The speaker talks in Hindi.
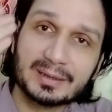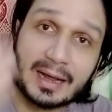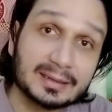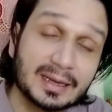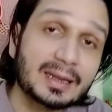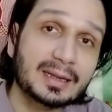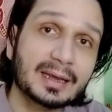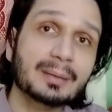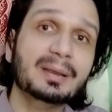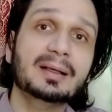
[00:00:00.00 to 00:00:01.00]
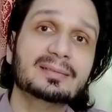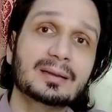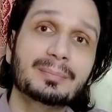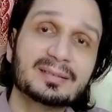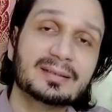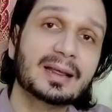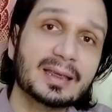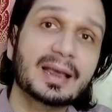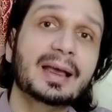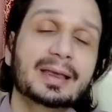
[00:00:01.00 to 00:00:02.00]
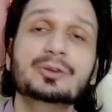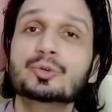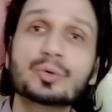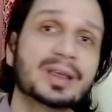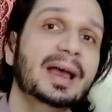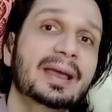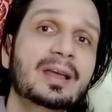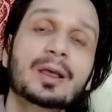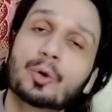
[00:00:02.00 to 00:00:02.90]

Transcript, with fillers: बताते ही नहीं है कि भाई असल मसला क्या है इशू क्या है